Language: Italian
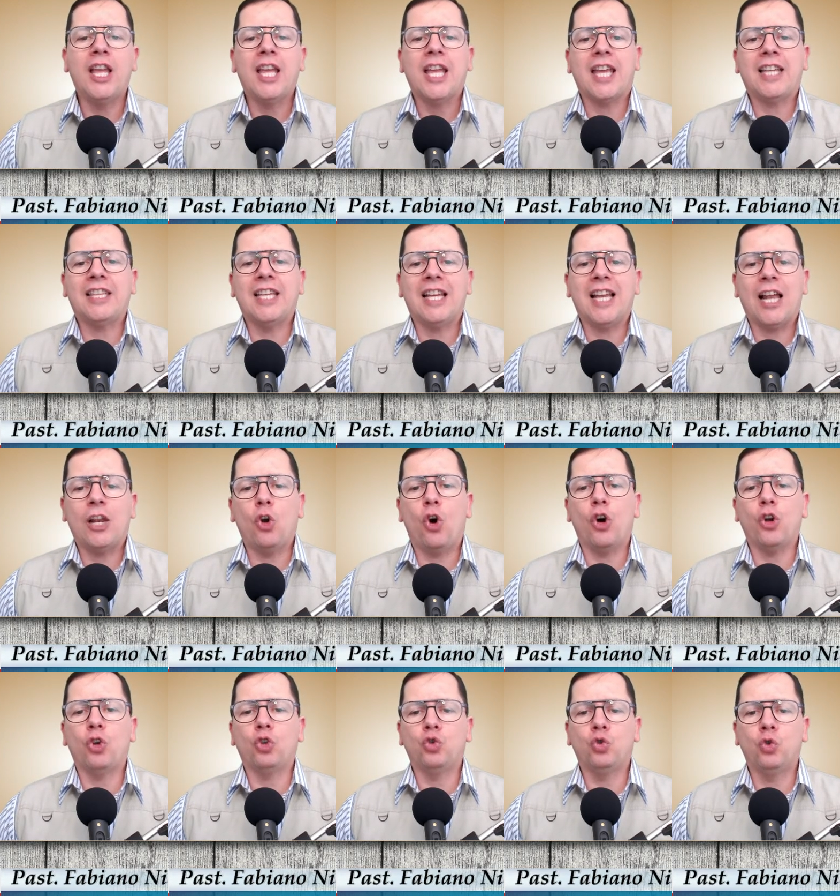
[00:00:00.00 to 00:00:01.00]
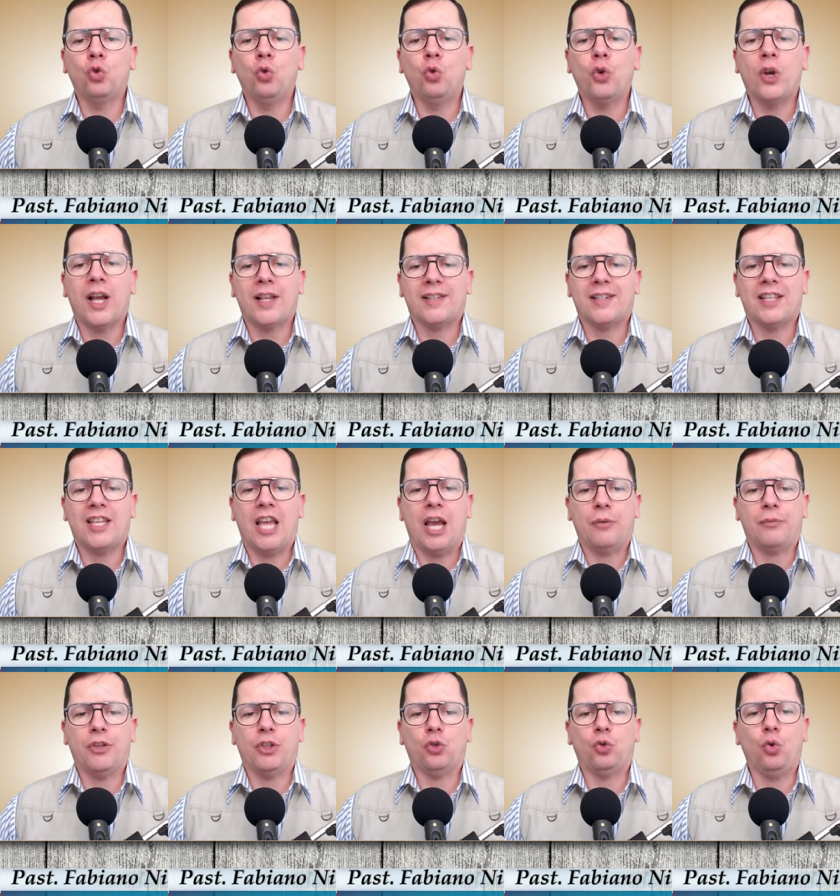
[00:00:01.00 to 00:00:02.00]
e della loro dura
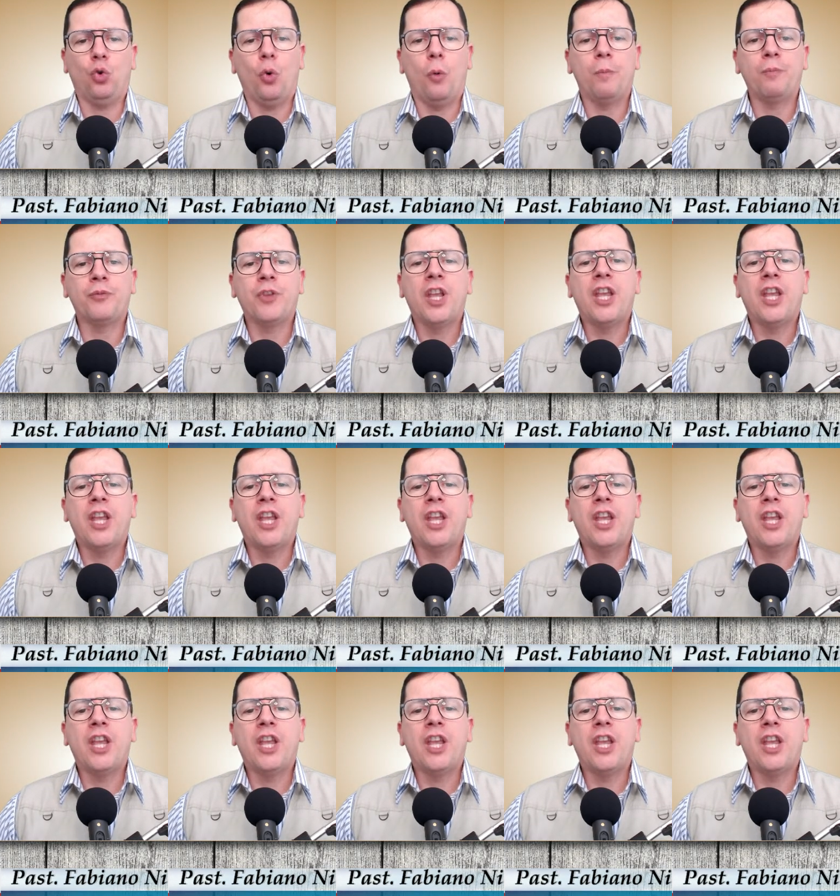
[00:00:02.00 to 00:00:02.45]
schiavitù.